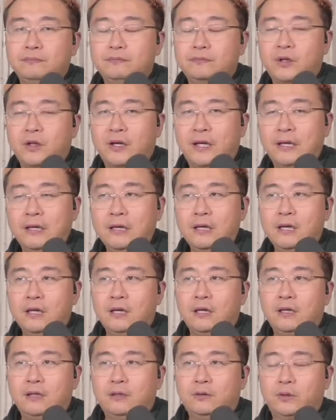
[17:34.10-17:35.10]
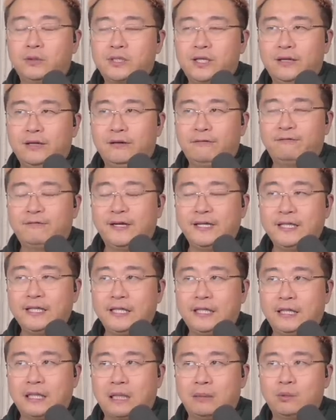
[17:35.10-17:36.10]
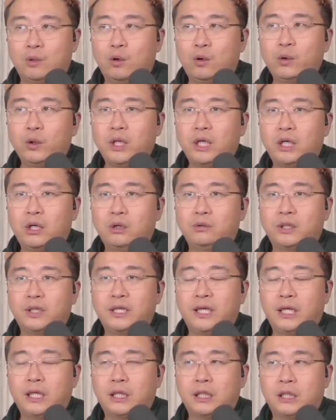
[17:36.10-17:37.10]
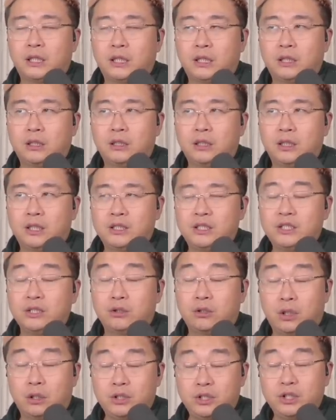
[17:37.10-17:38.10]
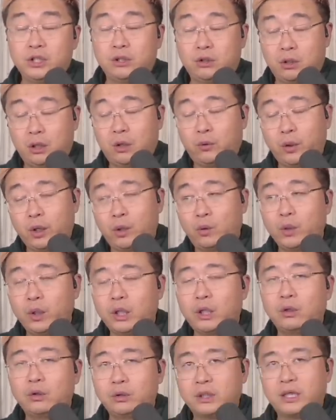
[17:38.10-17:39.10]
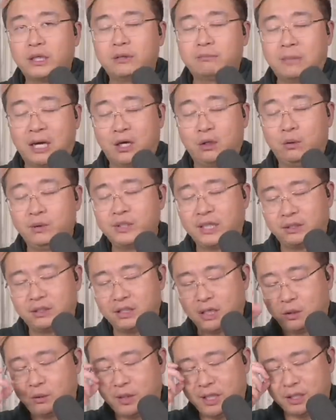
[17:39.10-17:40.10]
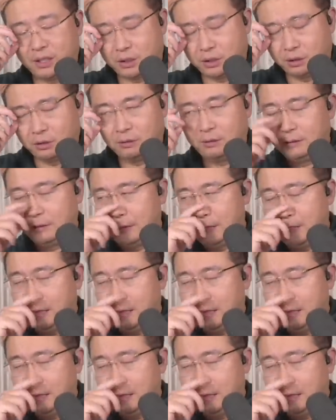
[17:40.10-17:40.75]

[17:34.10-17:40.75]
？OK， 我在翻译他们会后的那个呃记者记者招待会会后的马克龙讲讲话的时候，